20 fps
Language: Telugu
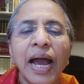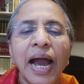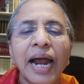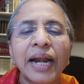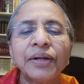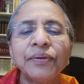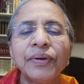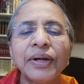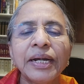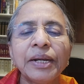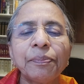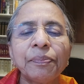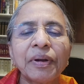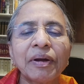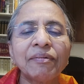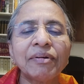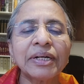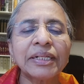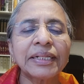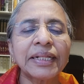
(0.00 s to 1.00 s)
అటువంటి
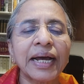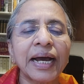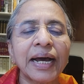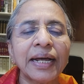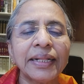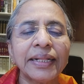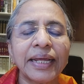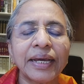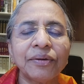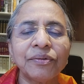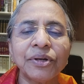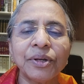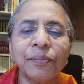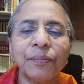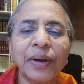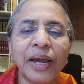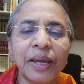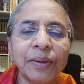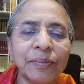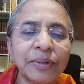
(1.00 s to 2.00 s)
ప్రవక్త దేవుని
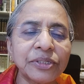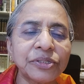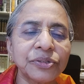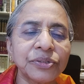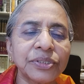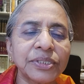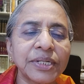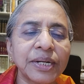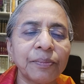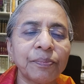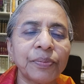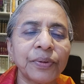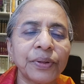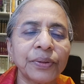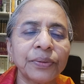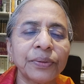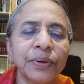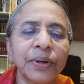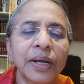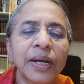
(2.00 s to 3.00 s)
మహిమ చూసినప్పుడు
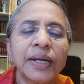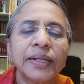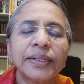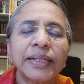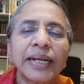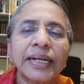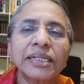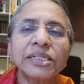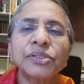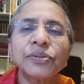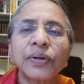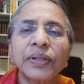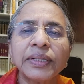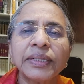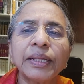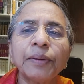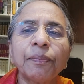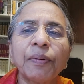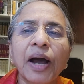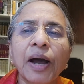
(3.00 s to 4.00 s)
తన
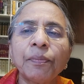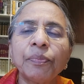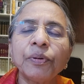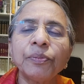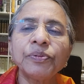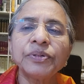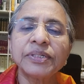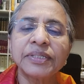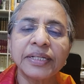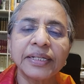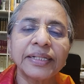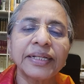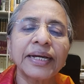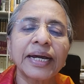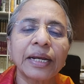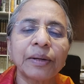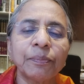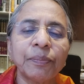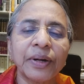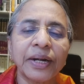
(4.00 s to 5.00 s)
సొంత పాపపు స్థితి
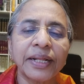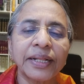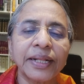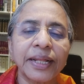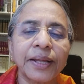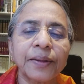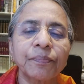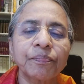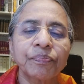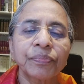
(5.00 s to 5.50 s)
కనపడింది